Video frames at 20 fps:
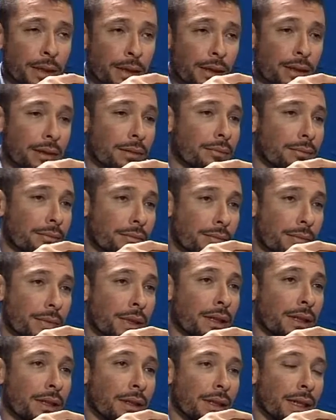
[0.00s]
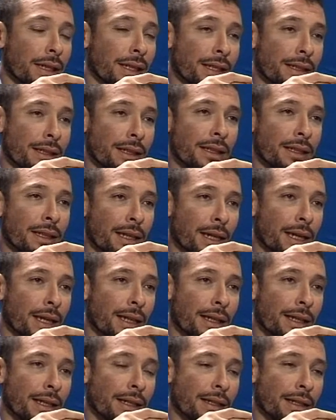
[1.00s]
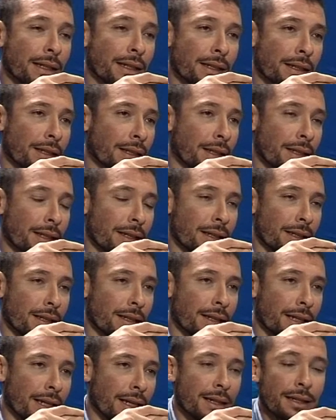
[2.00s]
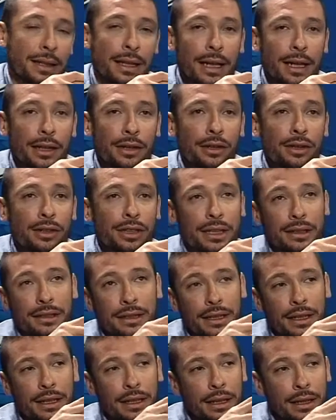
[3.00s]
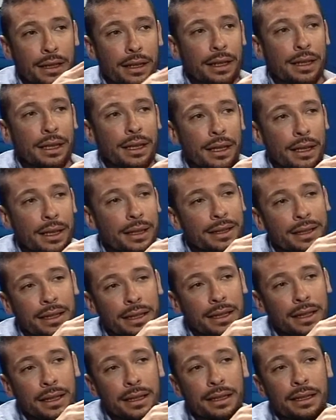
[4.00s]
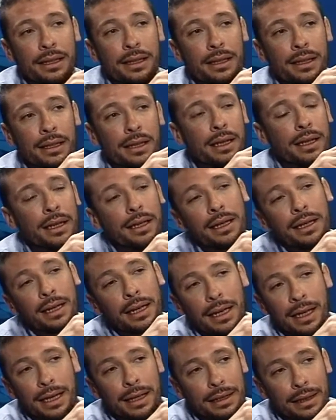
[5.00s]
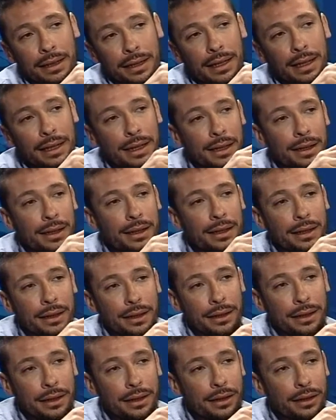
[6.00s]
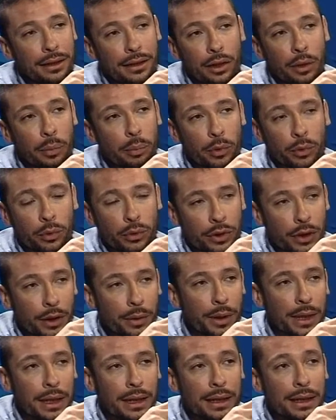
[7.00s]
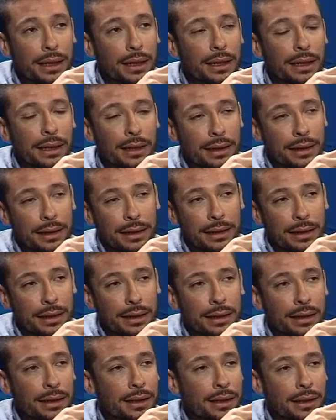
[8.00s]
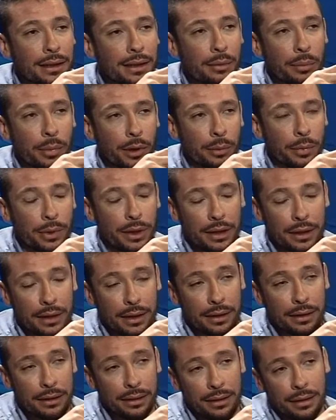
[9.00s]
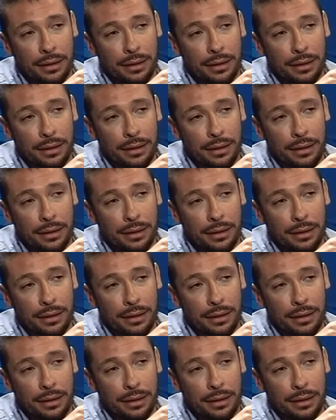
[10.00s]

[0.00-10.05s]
en en las distintas áreas que del estadio, ya sea desde el ticketing hasta eh, los puntos de venta que estén en el propio estadio.